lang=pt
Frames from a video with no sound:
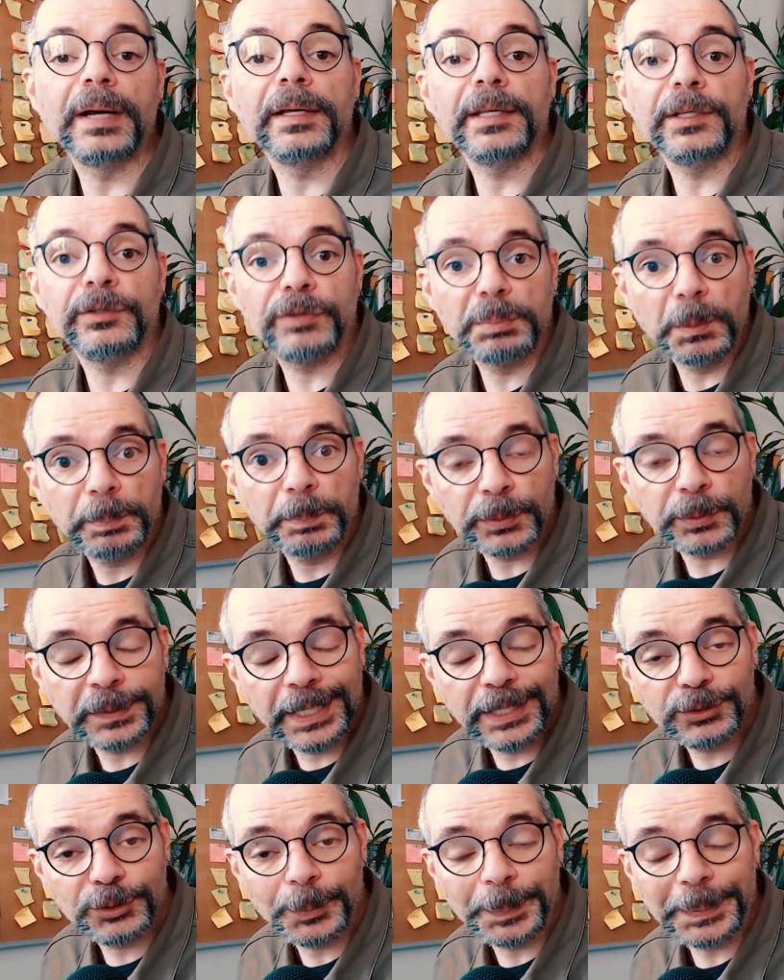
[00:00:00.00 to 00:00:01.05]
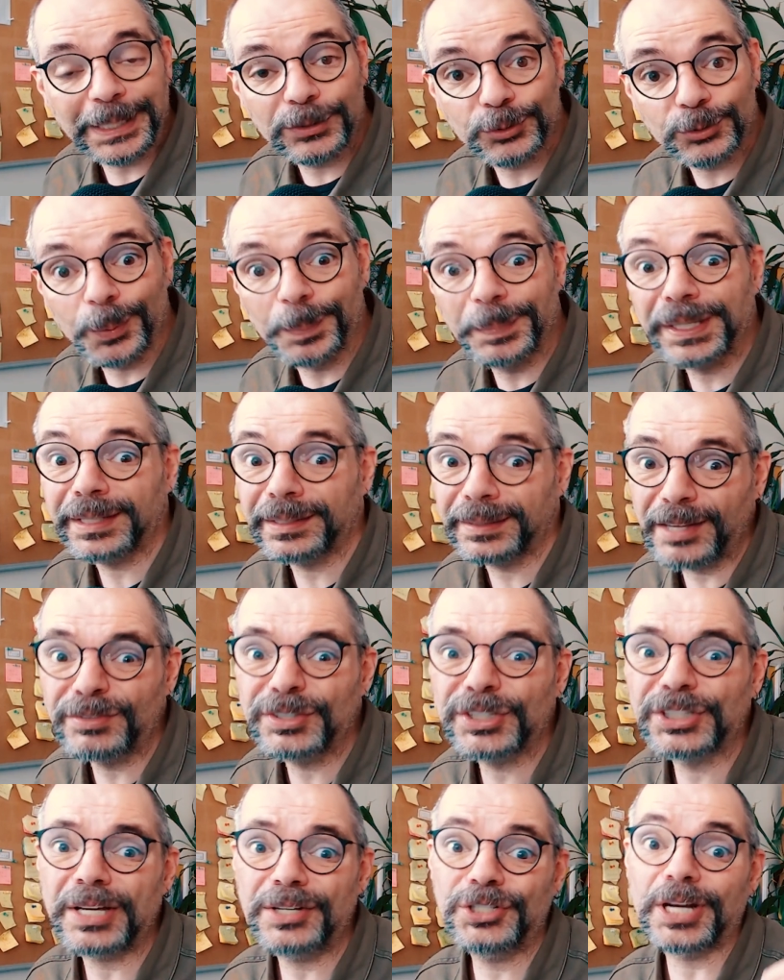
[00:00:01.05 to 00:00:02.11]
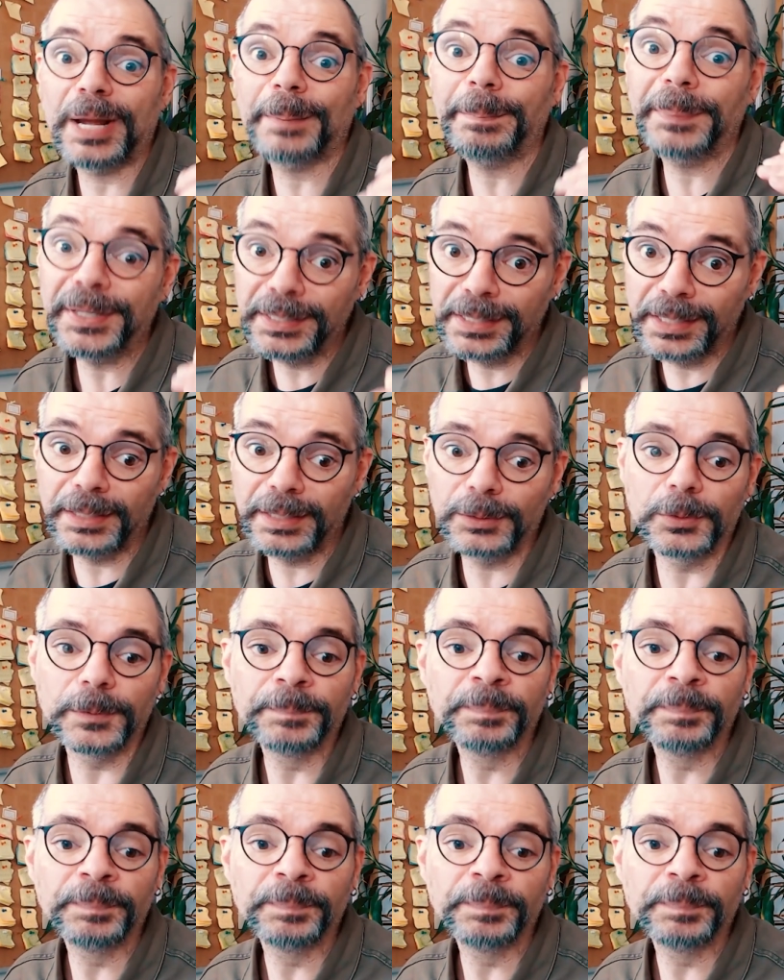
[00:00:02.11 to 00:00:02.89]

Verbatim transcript: e vamos pro texto para descobrir que teve gente apanhando.